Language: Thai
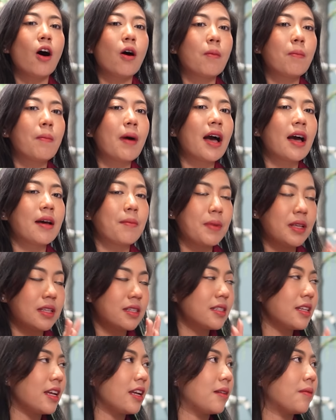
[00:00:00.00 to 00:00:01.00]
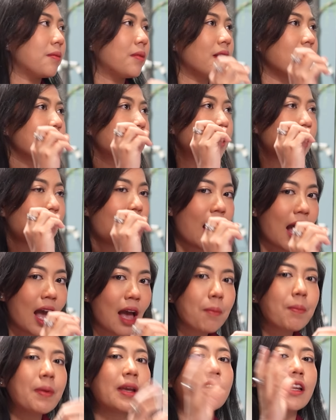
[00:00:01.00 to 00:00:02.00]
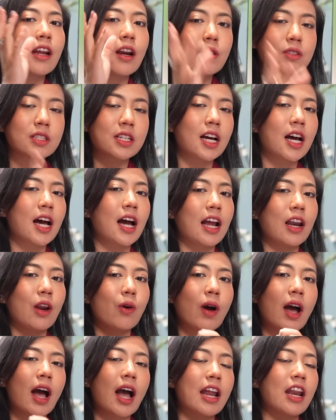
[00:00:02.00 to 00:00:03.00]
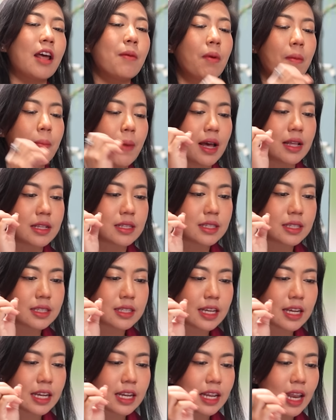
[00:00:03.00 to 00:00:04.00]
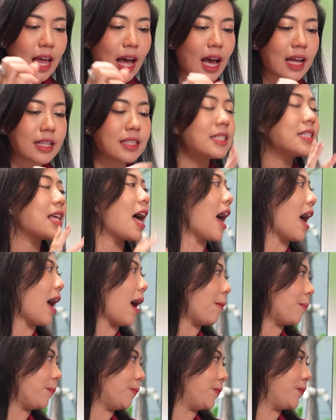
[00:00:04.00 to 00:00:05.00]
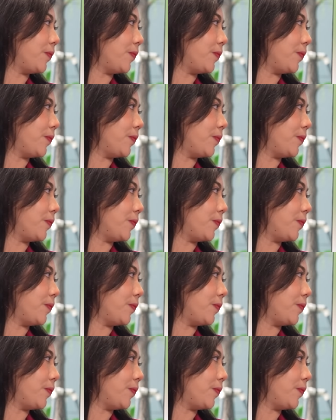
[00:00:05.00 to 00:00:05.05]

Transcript: ออกมาเบ็ดเสร็จห้าปีถ้าเราจะขายเราขายได้ประมาณสี่ล้านสาม